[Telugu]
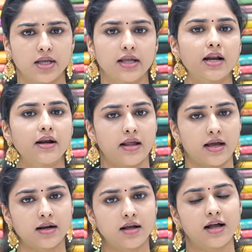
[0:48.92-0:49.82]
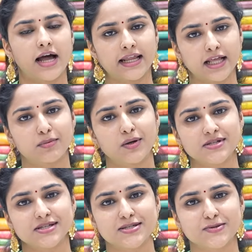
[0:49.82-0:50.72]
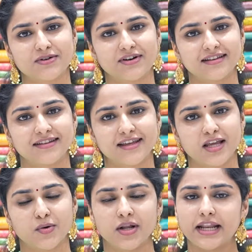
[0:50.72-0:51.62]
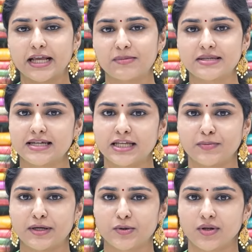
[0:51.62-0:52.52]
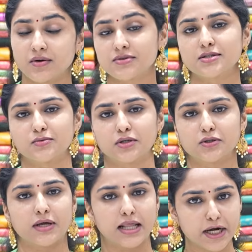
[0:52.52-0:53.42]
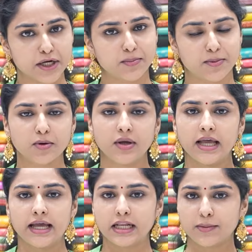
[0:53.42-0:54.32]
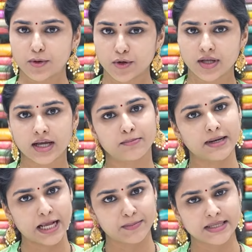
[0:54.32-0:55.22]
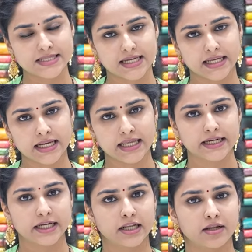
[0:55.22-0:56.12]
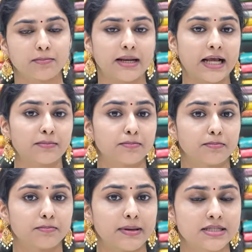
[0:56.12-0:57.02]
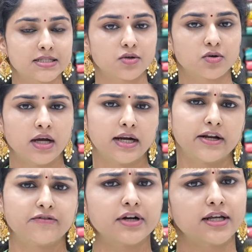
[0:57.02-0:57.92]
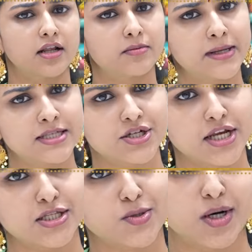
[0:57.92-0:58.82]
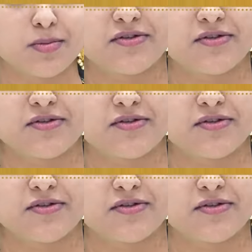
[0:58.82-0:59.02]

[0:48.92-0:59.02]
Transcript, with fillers: ముఖ్యంగా ఇలా నాకులాగా హై నెక్ బ్లౌజ్ వేసేసుకున్న వాళ్ళందరికీ కూడా నెక్ పీస్ అనేది పెట్టుకునే అవసరం ఉండదు అలాంటప్పుడు ఇలా పొడుగ్గా బ్లాక్ బీడ్స్ కానీ లేదంటే బ్లాక్ బీడ్స్తో డిఫరెంట్ కలర్ బీడ్స్ చైన్స్ కూడా